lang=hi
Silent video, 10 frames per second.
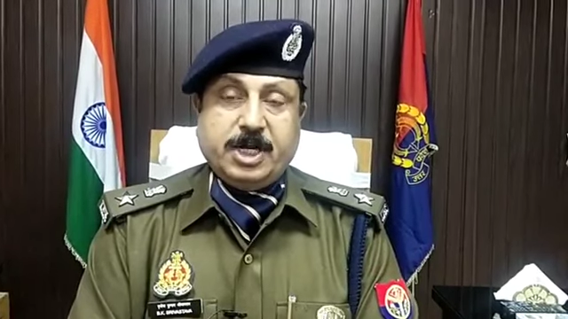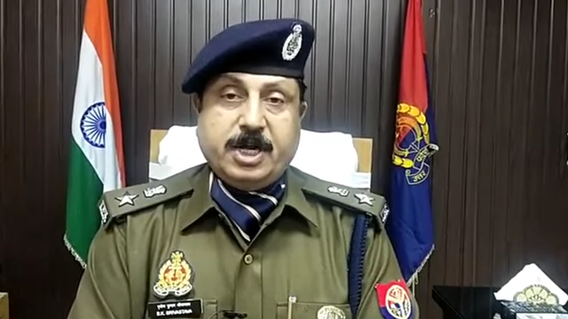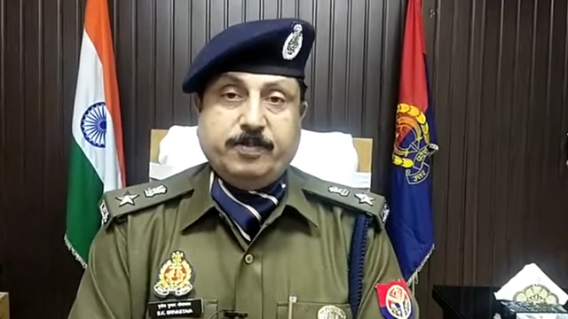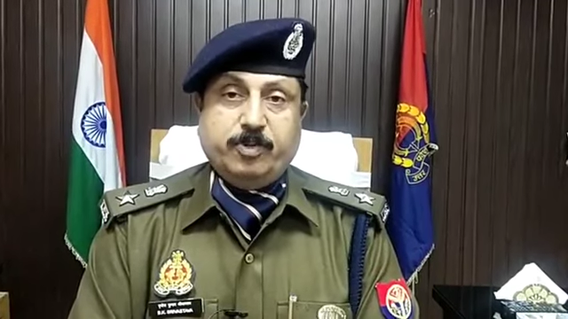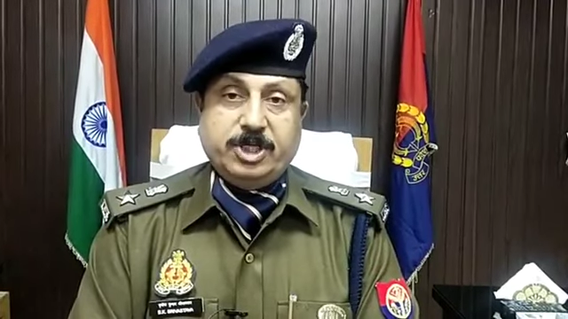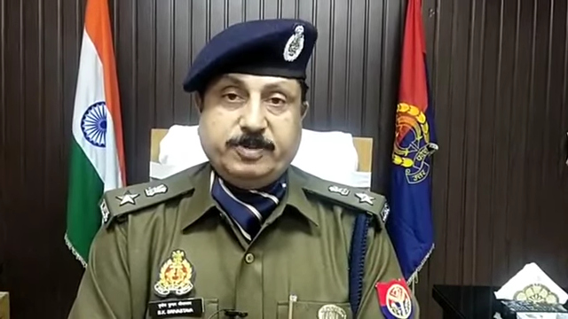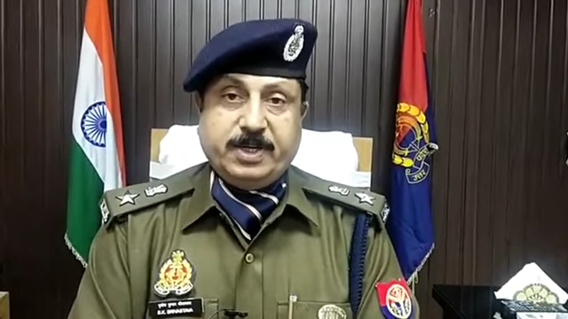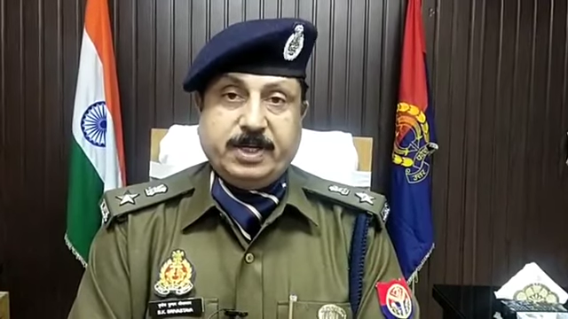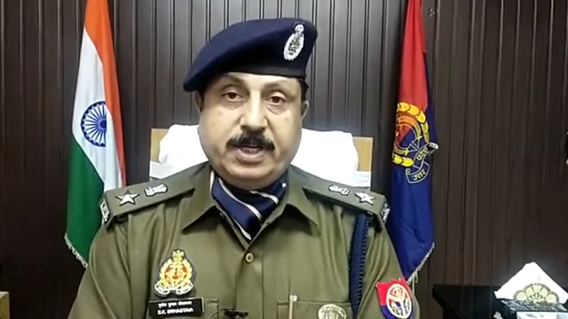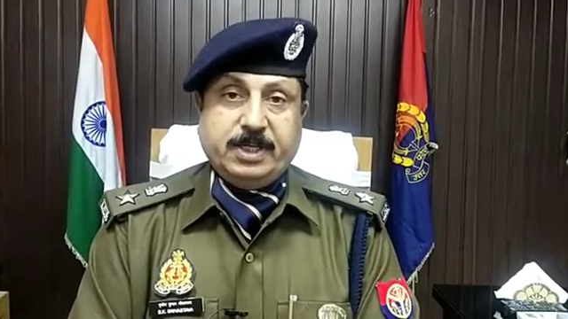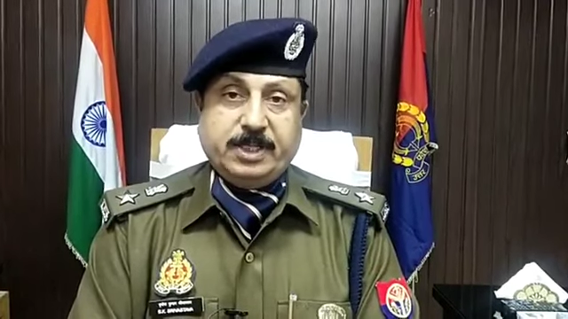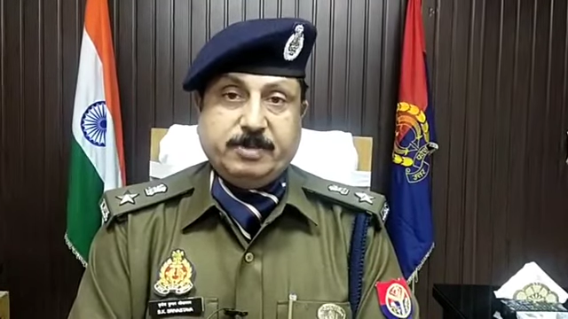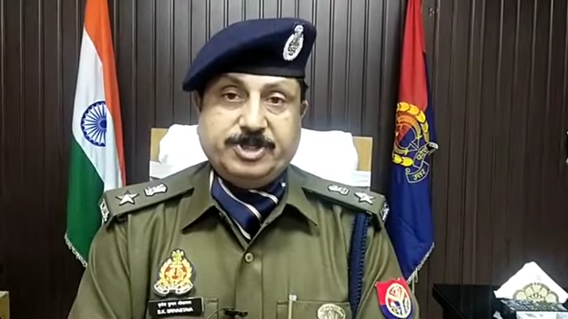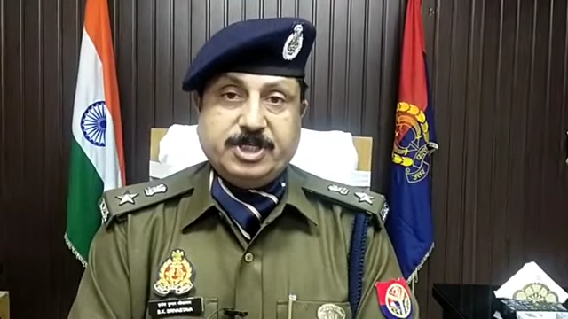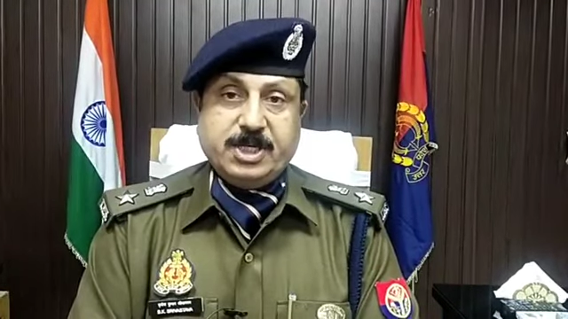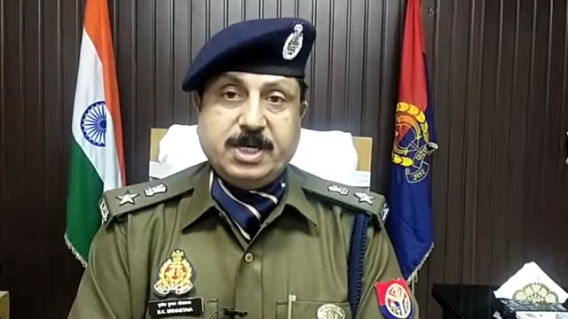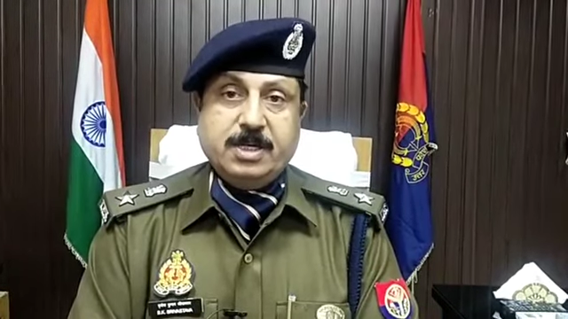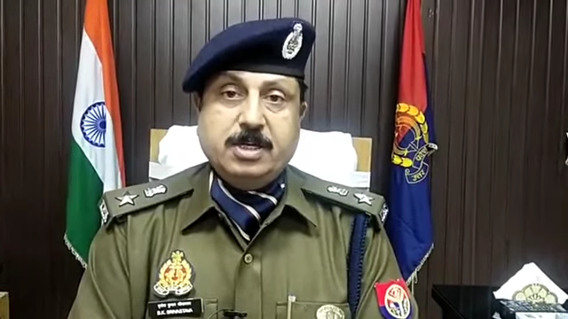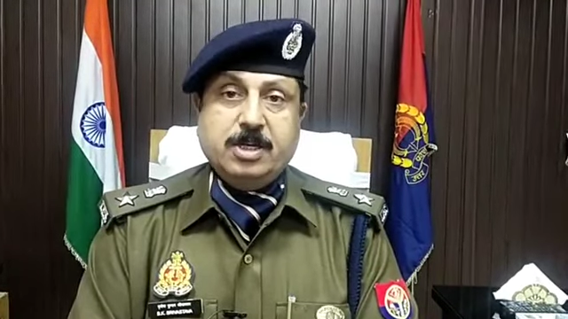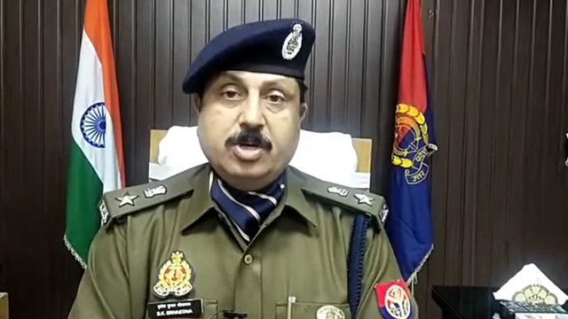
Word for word: जहां पुलिस बल ने दबिश किया